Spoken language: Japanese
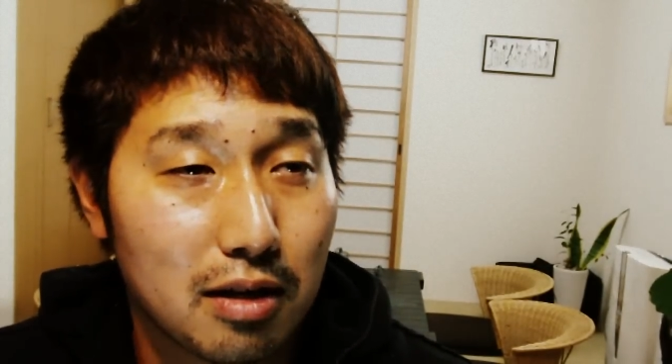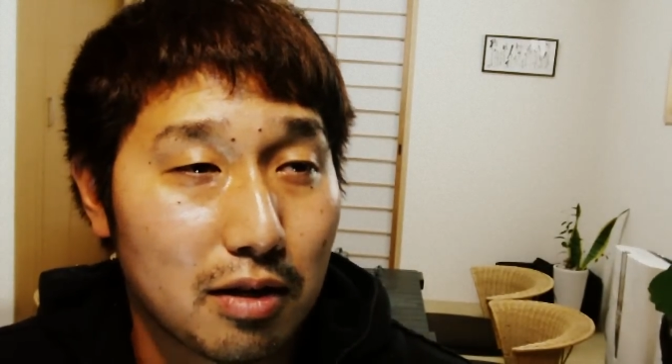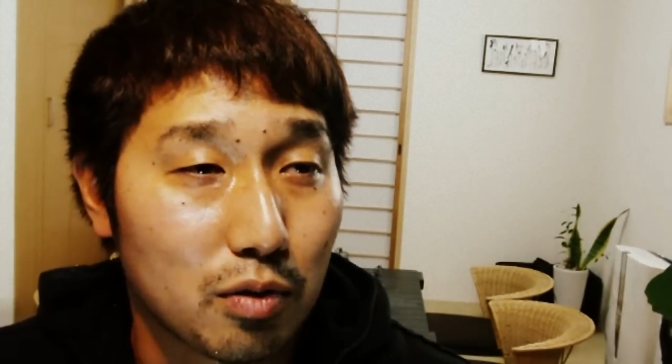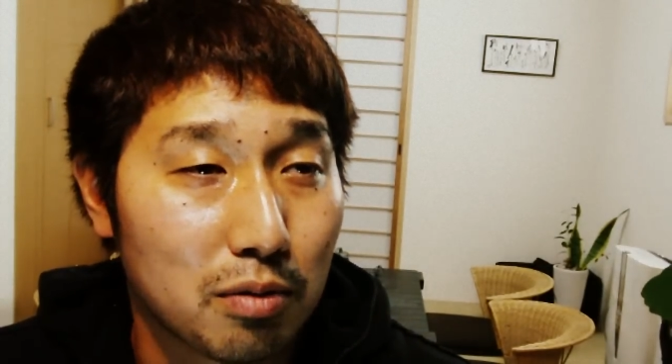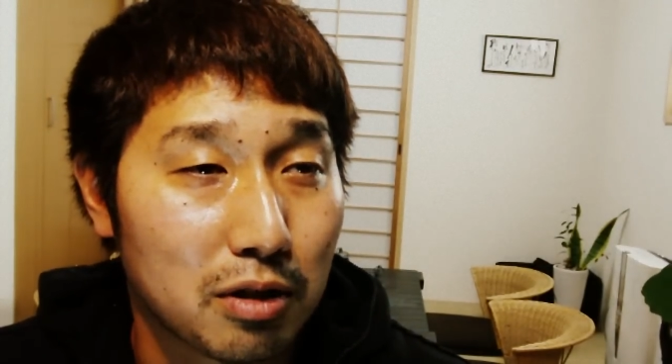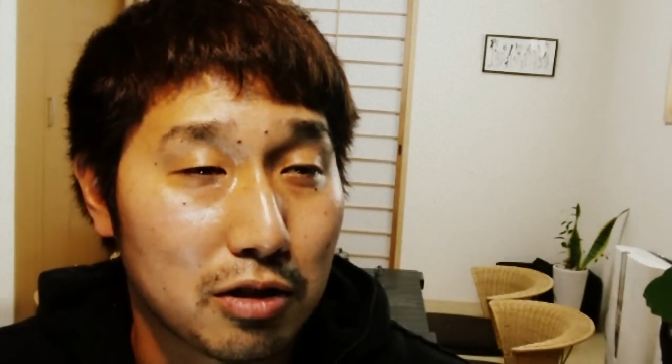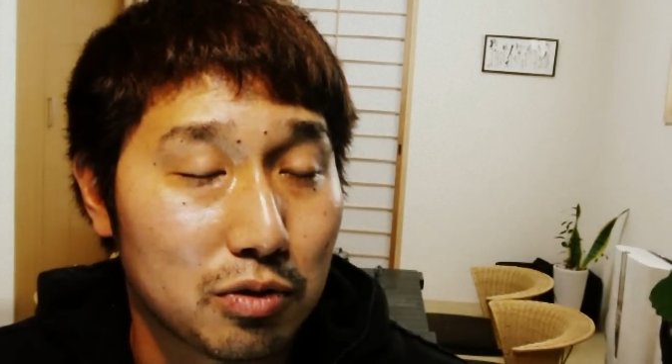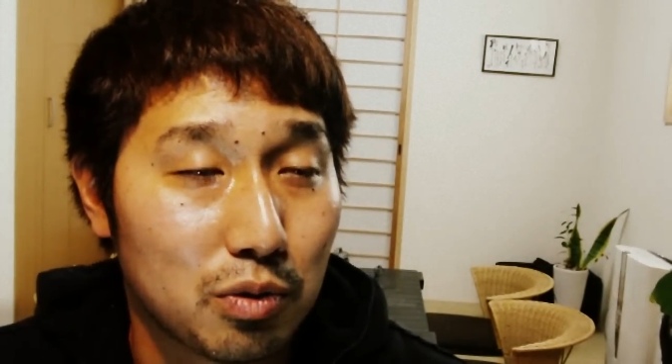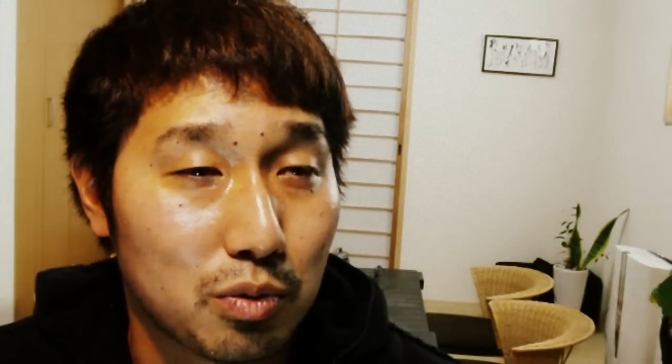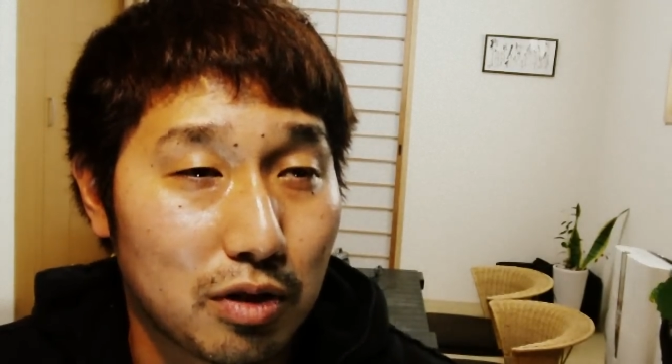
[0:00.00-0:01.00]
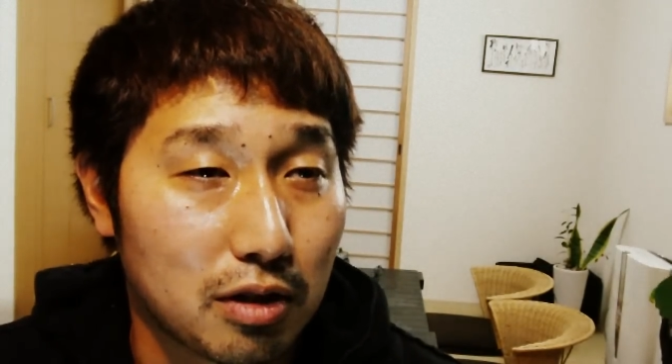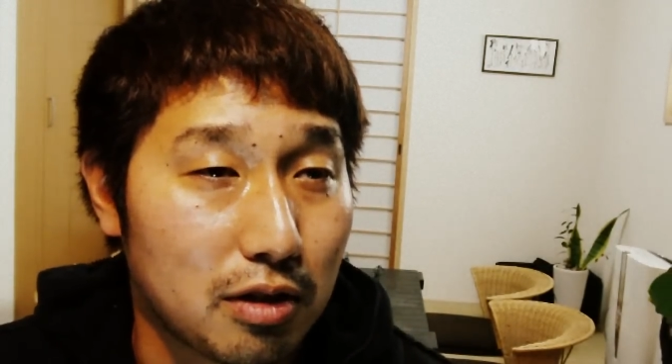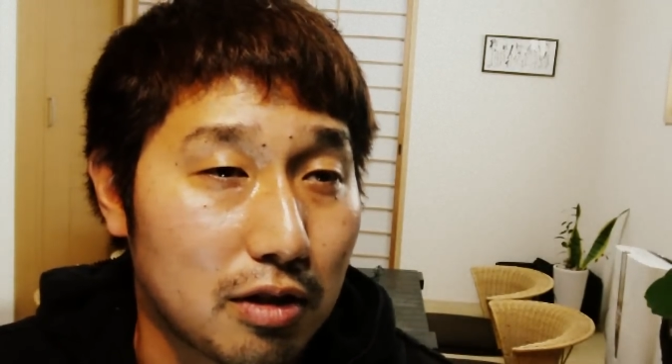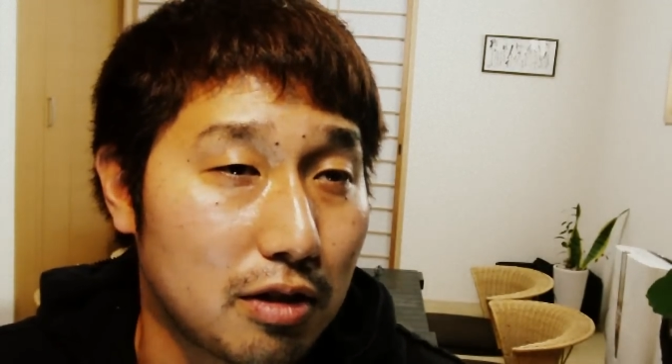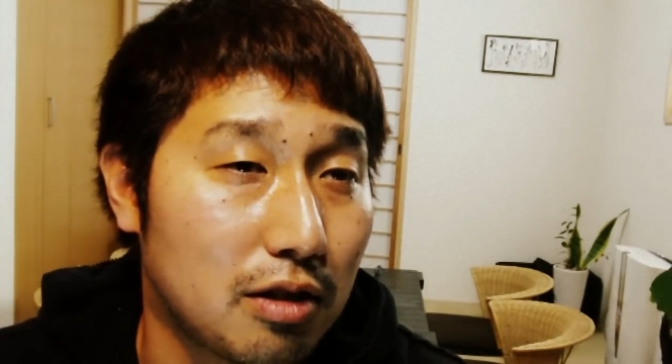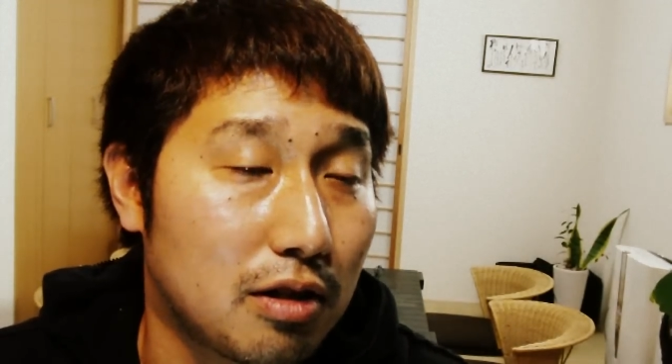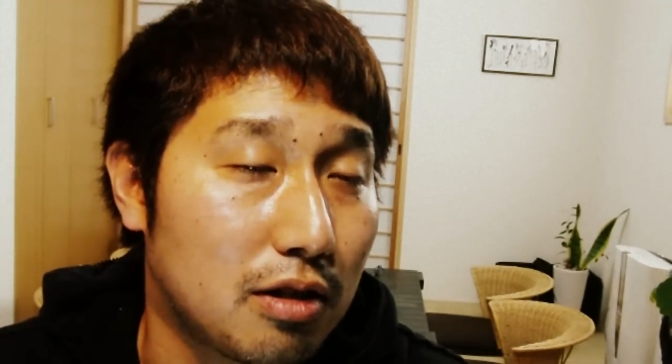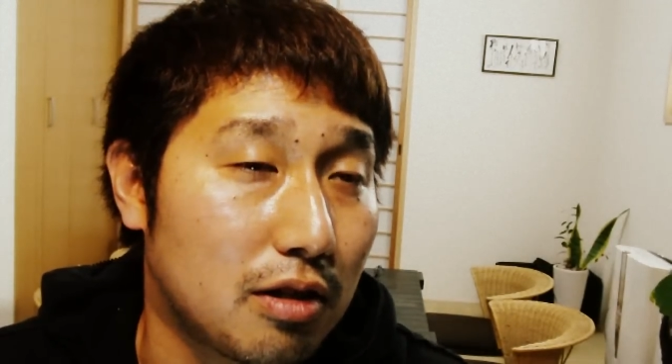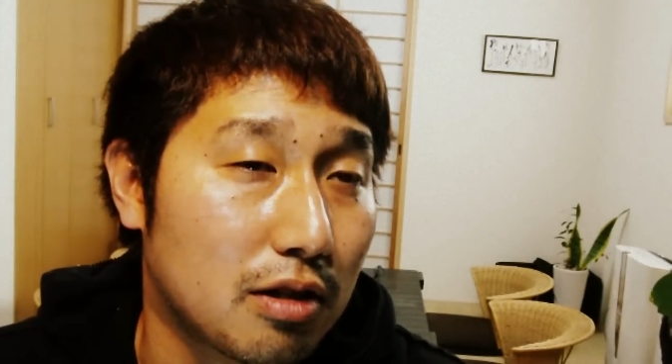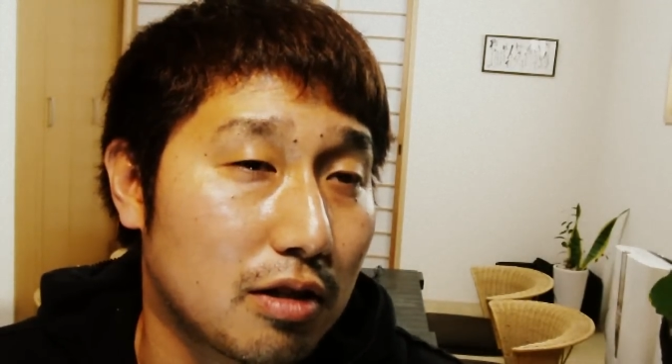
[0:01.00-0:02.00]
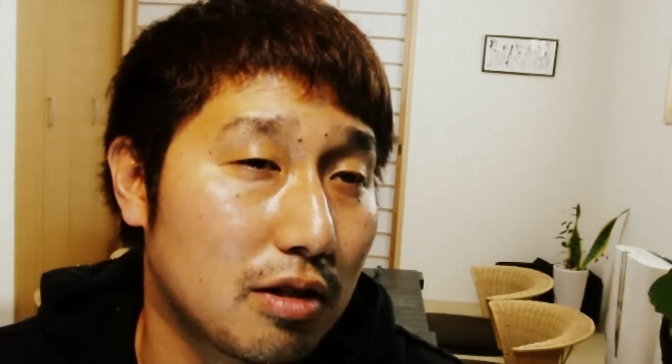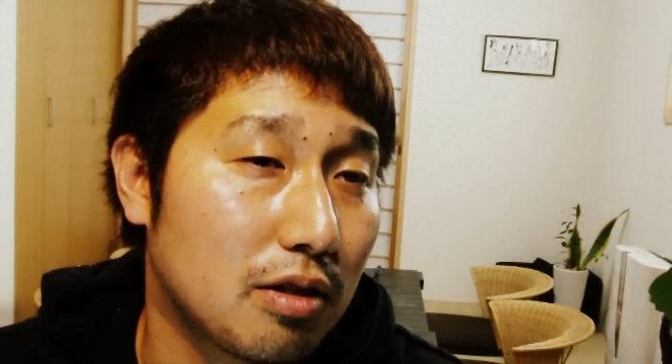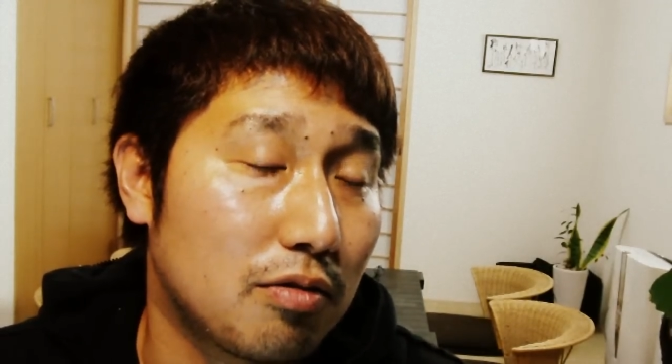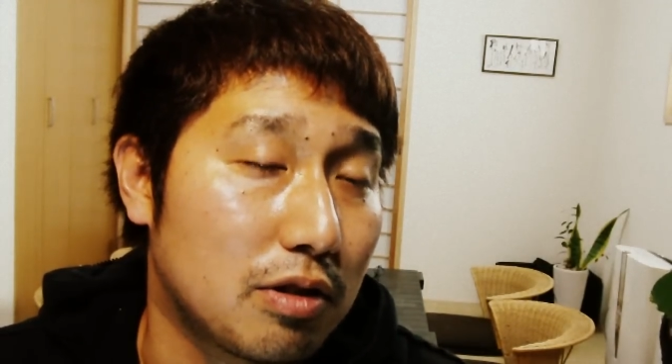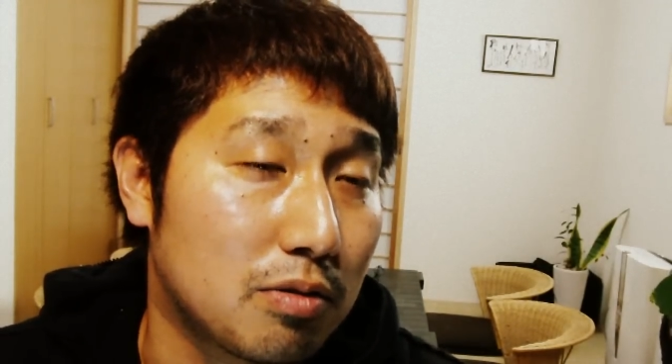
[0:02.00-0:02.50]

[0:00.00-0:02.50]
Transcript: 横山武の横竹大、えー、